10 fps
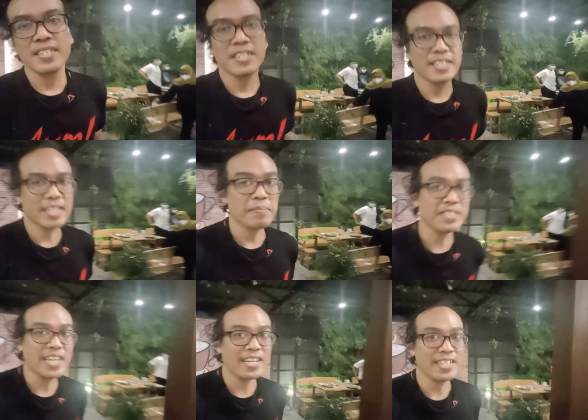kita
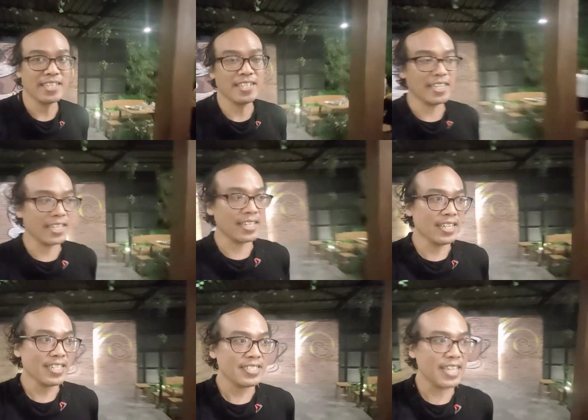mencari
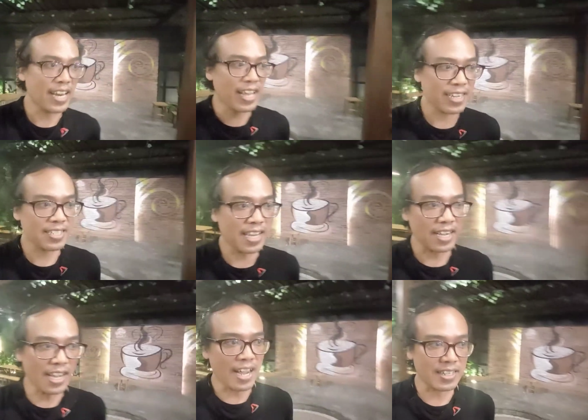jalan yang
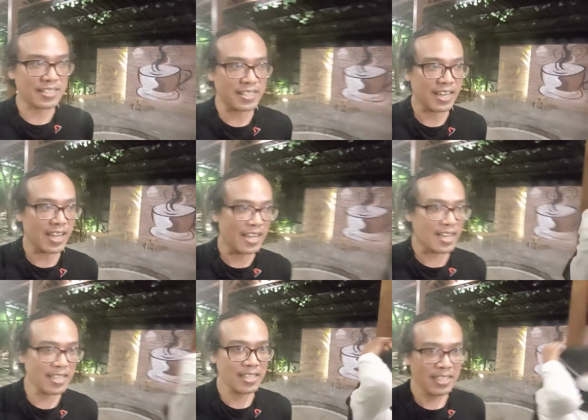ada
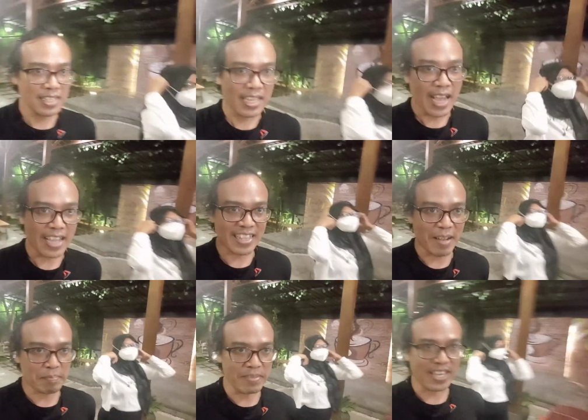
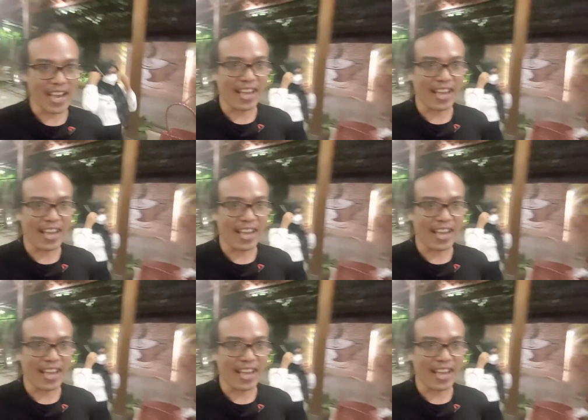atapnya